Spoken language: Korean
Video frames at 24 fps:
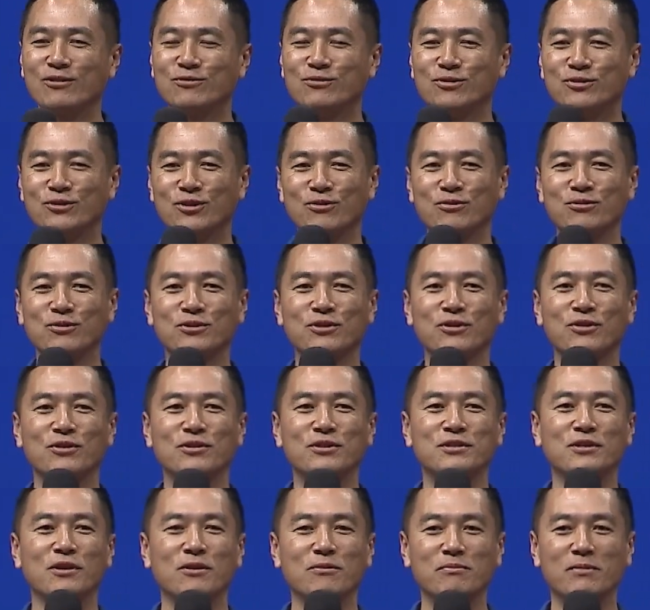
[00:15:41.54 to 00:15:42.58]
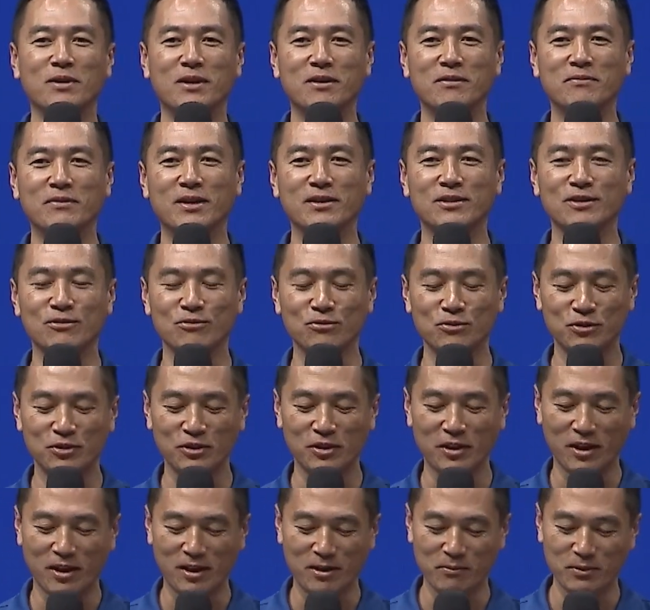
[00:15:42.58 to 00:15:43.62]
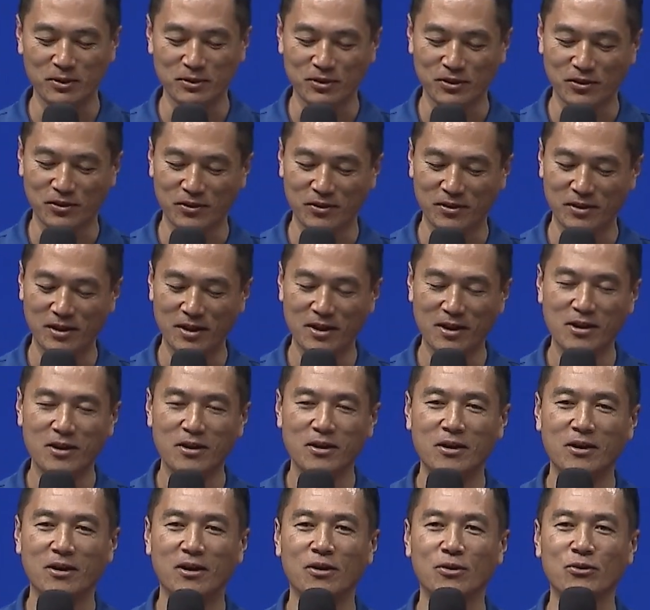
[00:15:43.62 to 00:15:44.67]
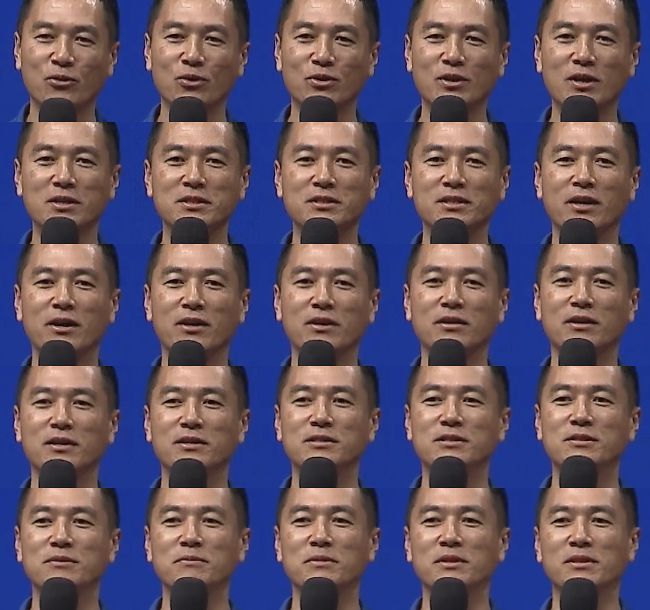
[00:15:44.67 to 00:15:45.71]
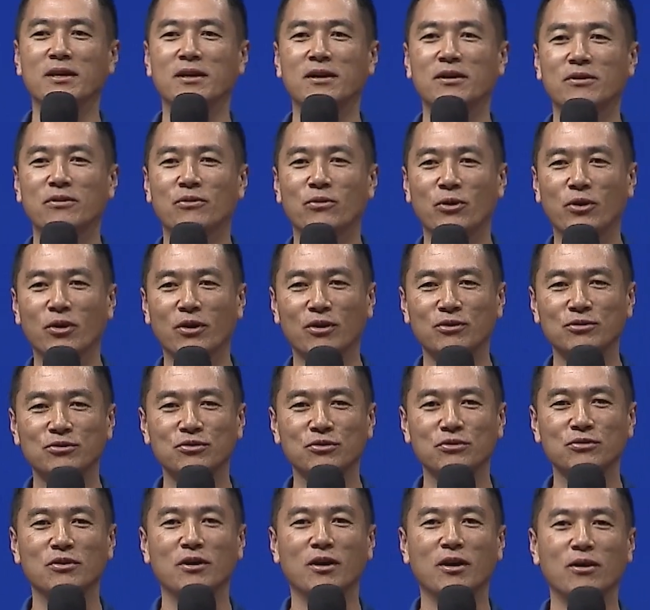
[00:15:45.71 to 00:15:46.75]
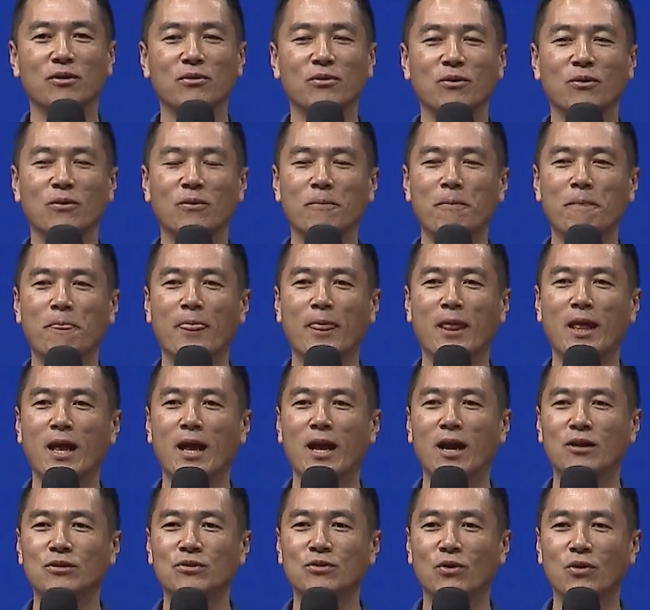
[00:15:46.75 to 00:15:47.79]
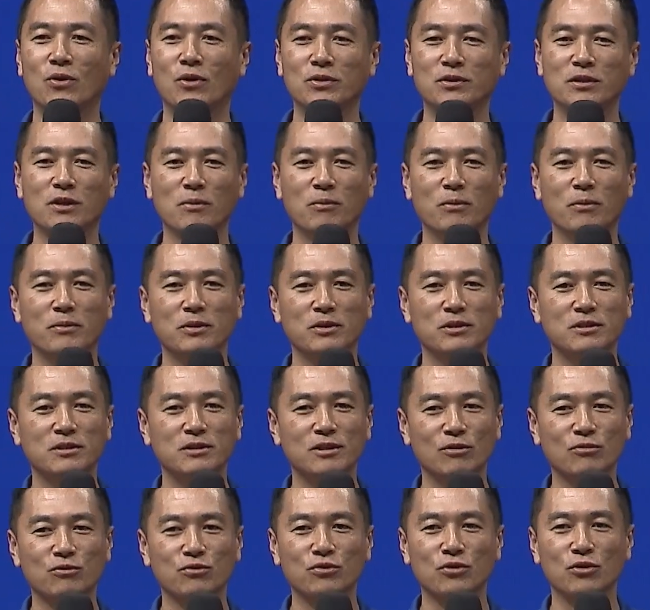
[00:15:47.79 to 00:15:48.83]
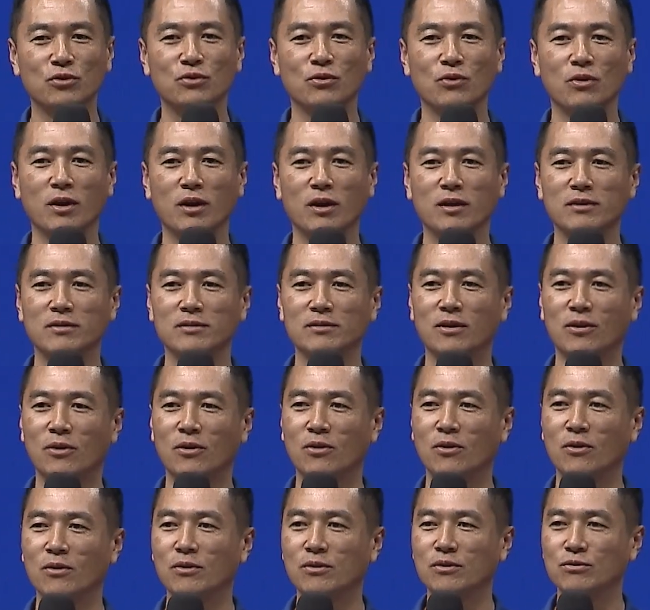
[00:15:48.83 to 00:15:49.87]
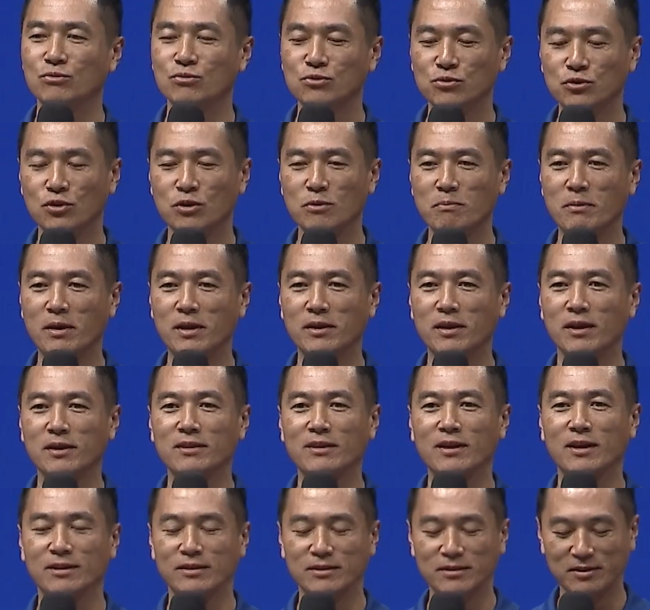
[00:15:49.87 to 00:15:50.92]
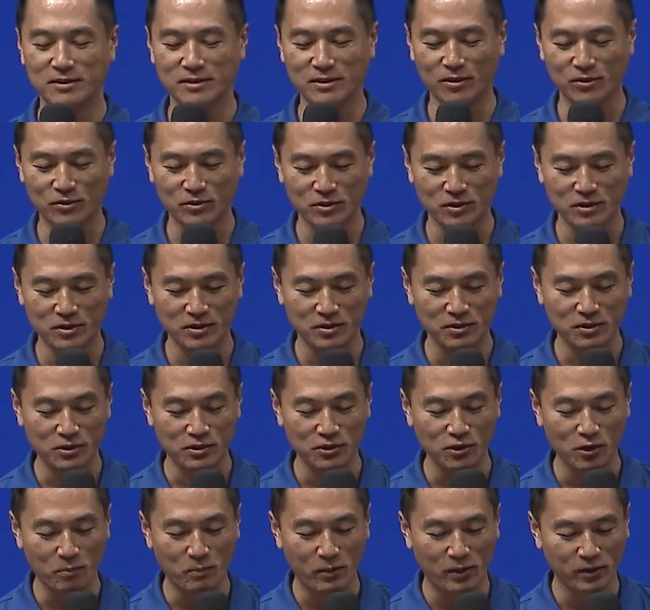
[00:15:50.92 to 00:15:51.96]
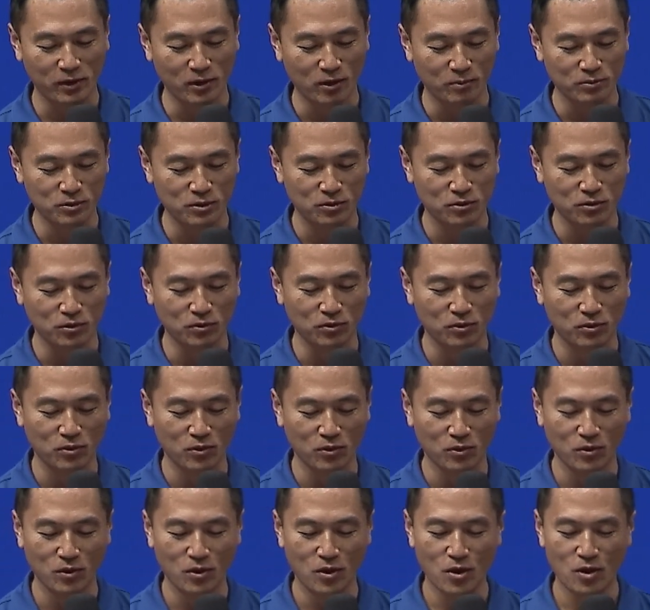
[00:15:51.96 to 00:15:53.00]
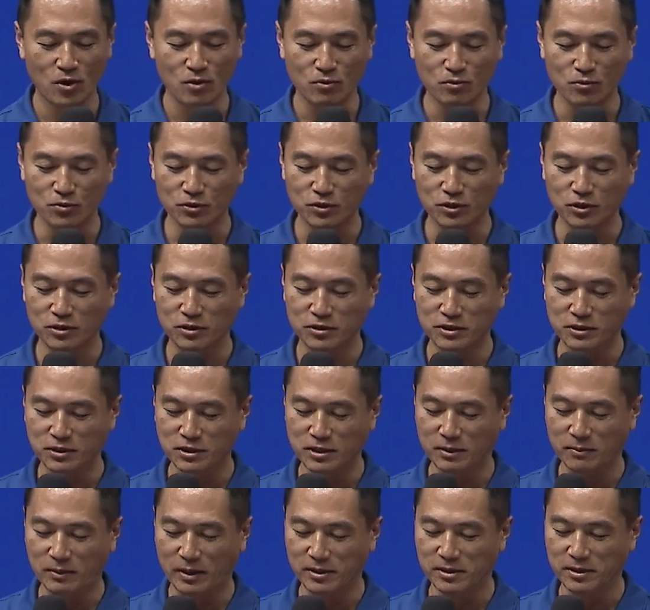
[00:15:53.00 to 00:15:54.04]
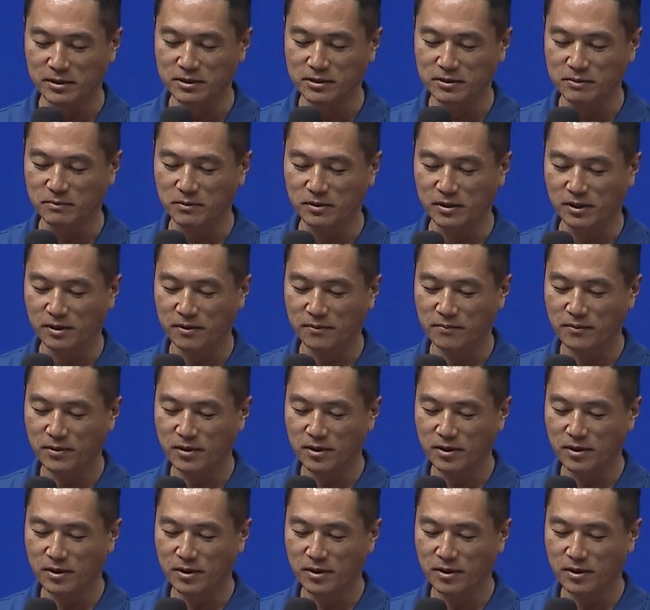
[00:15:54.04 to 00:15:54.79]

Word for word: 구석구석을 정말 많이 운전해가면서 어, 교단 사역을 했습니다. 교회 건축도 하고 또 어떻게 보면 진짜 9년 동안 어, 운전만 했다는 어떤 그런 기억밖에 없을 정도로 운전을 진짜 많이 했습니다.